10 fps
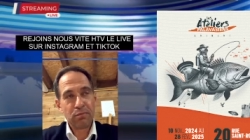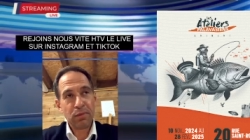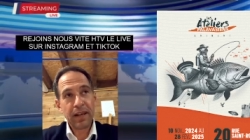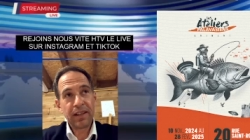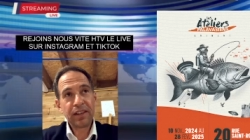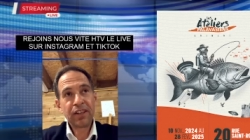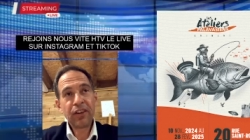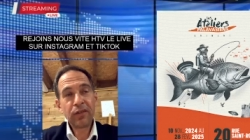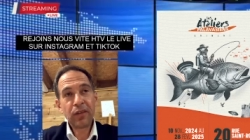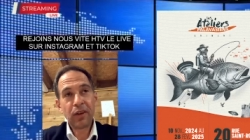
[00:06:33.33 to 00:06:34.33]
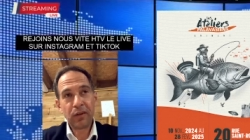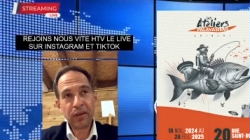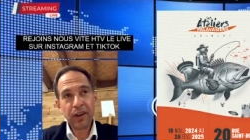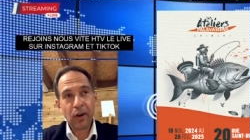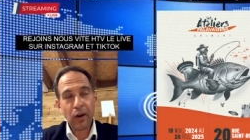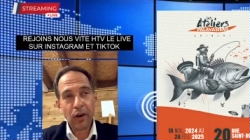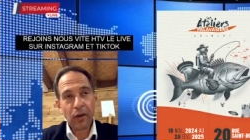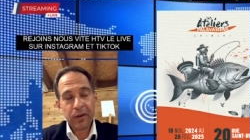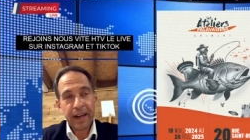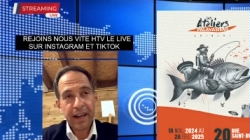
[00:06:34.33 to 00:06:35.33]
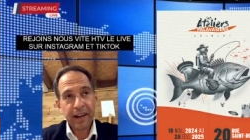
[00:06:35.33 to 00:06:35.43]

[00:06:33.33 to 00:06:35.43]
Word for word: bah, déjà, on a, on,